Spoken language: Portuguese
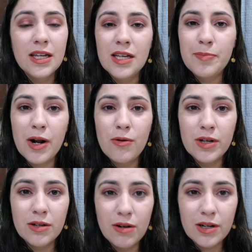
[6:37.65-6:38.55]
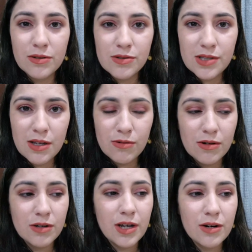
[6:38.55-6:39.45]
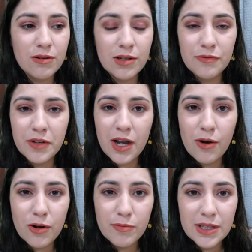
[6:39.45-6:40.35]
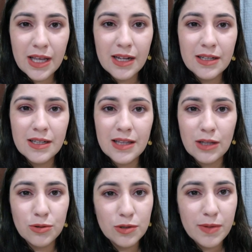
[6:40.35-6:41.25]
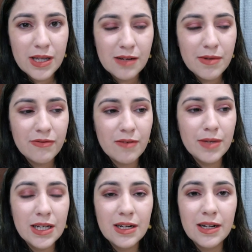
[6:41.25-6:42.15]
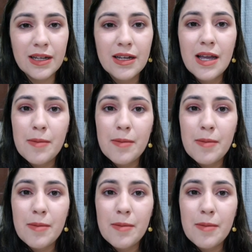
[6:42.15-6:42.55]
E para honra e glória do Senhor, eu quero glorificar o nome dele, que tá tudo bem na minha família, né?